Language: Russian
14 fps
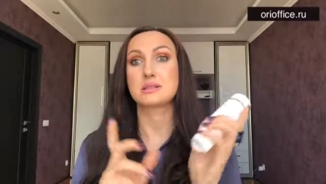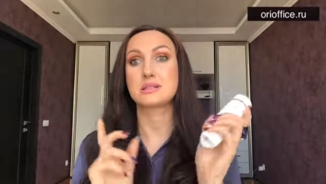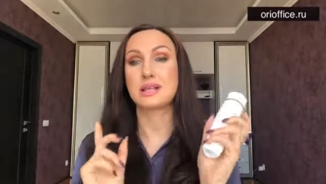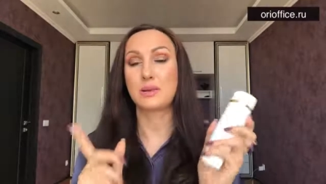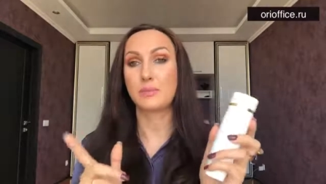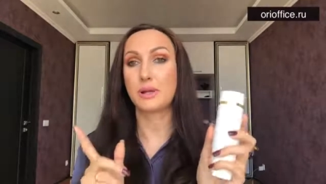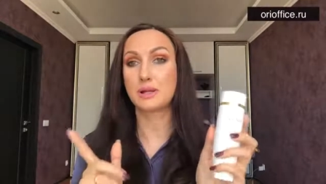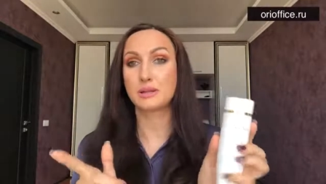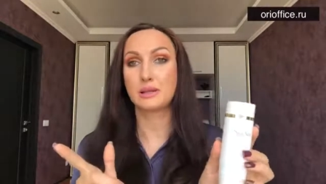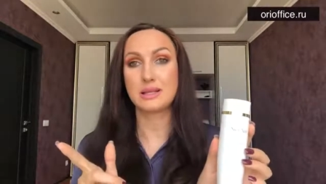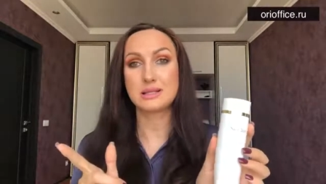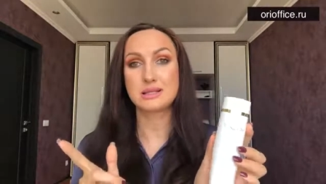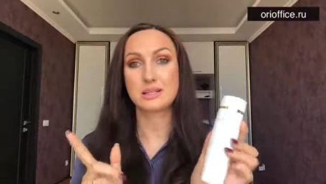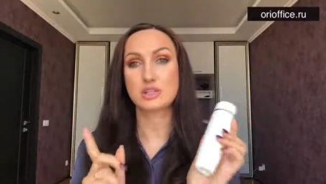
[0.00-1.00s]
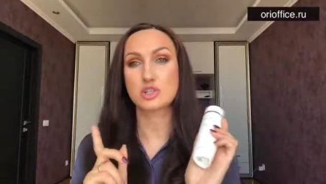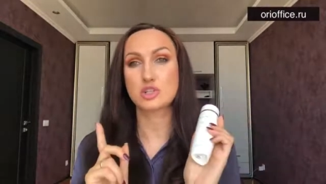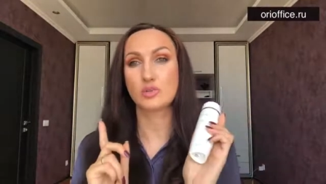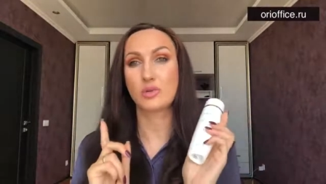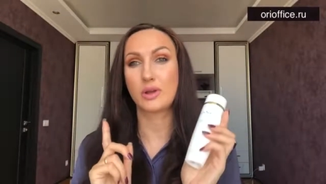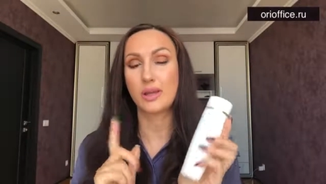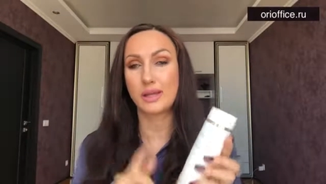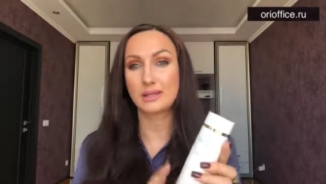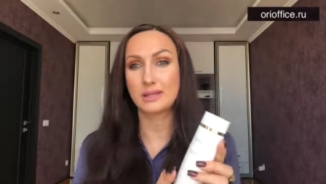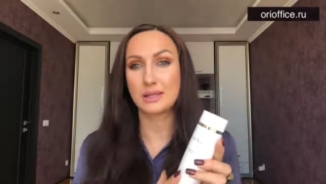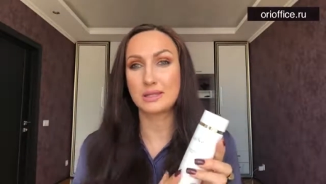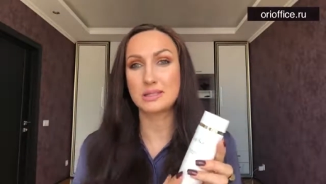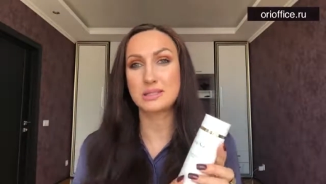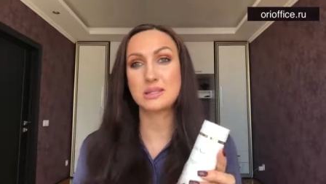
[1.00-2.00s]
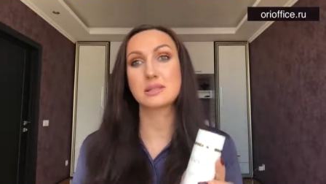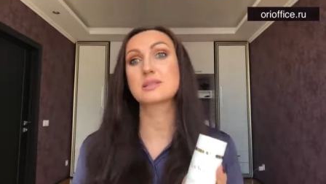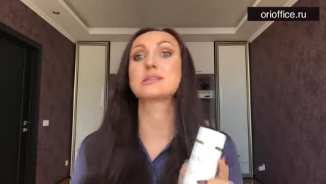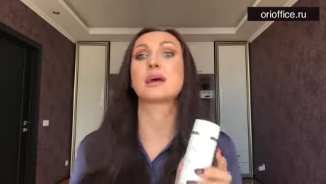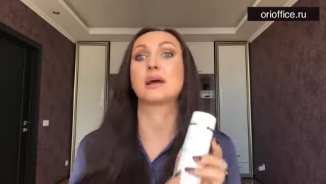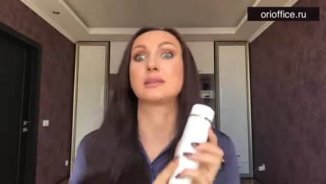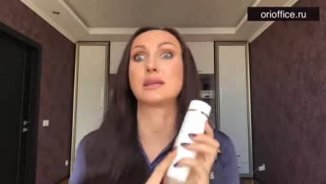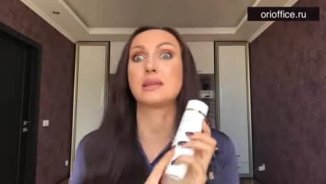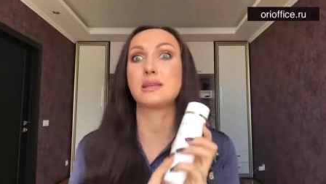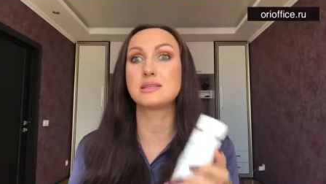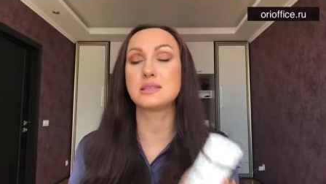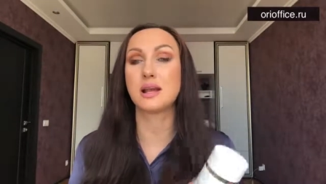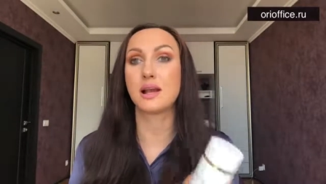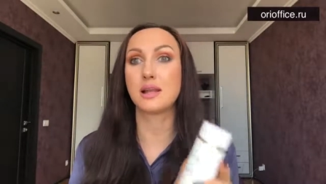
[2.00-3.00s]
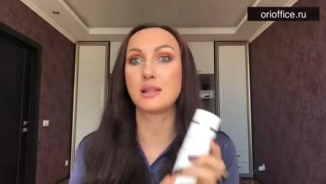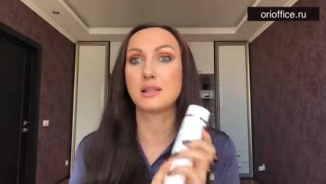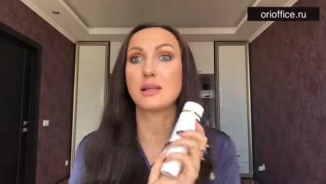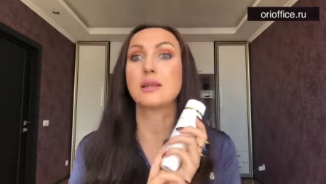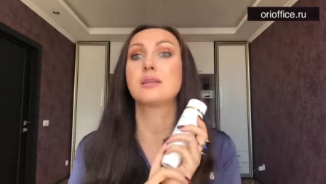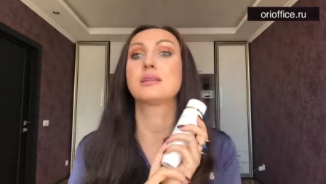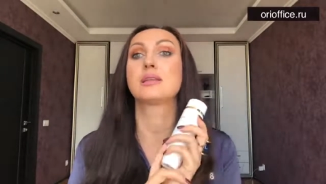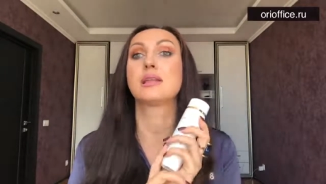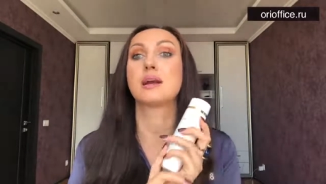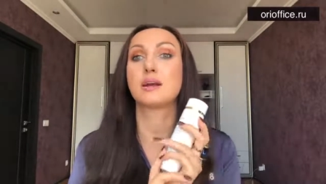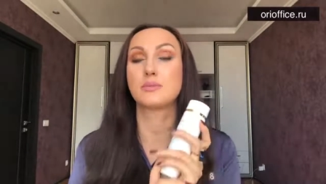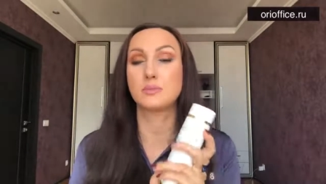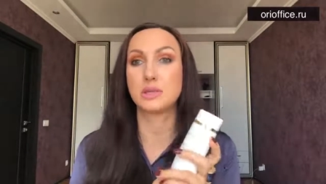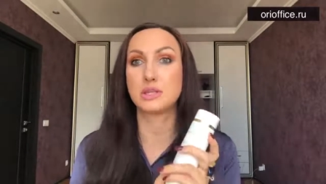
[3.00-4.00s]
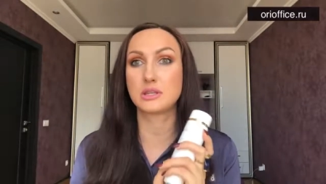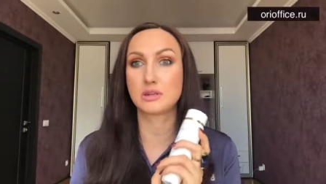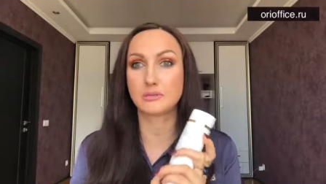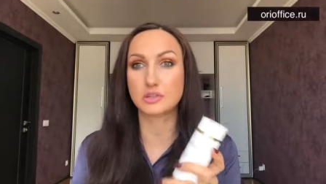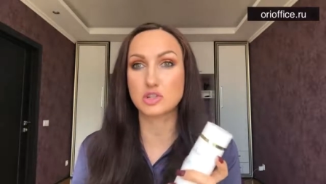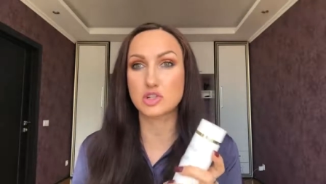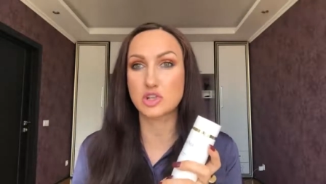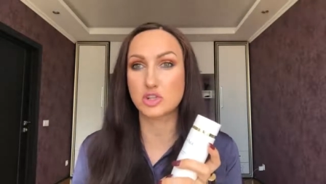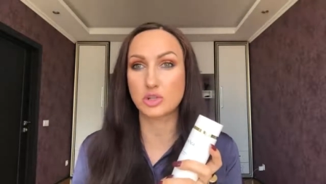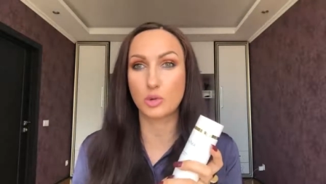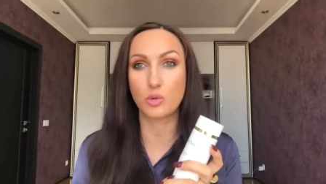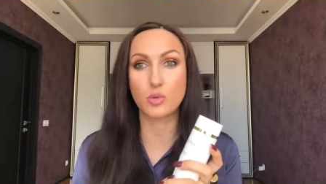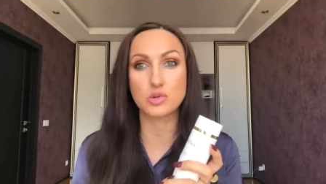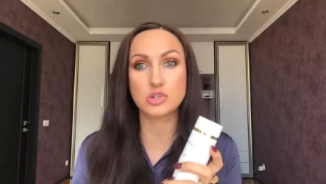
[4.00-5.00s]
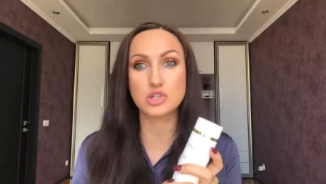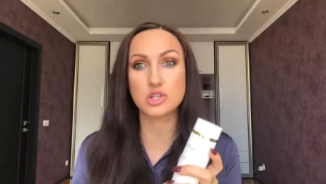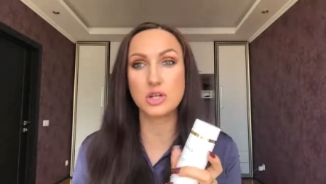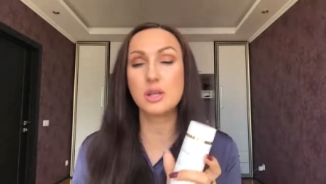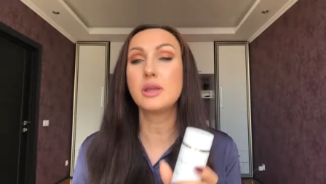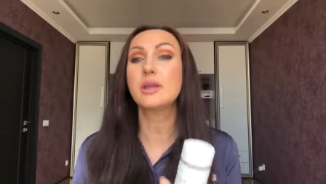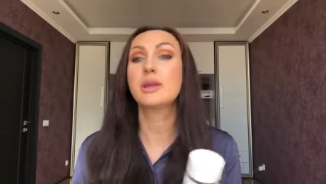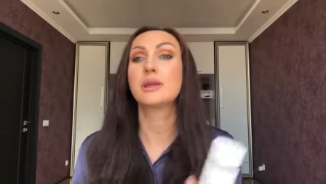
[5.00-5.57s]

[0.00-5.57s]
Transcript: Самое классное, что эта эссенция, она идеальна для комбинированной жирной кожи,